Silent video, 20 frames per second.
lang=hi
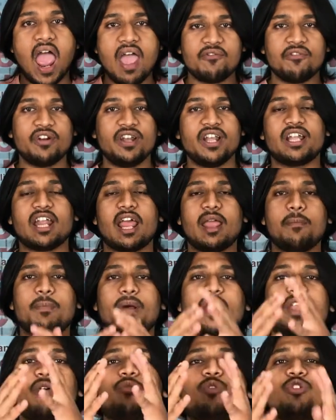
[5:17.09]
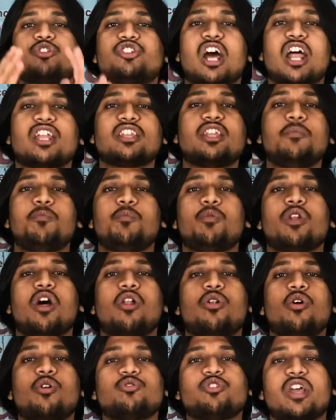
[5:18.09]
एवरी टाइम भले वो चार दिन
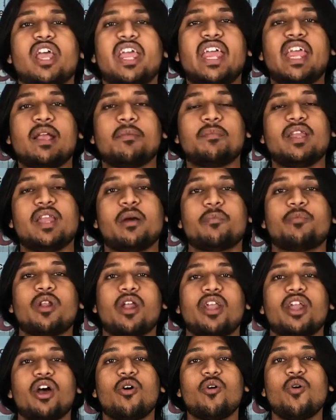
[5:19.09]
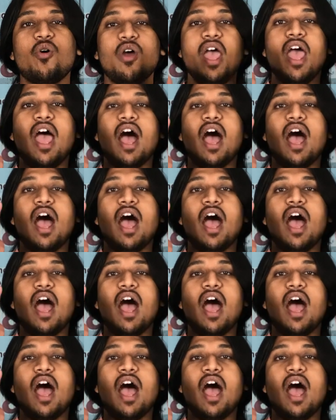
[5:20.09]
पुराना हो चाहे एक महीना पुराना हो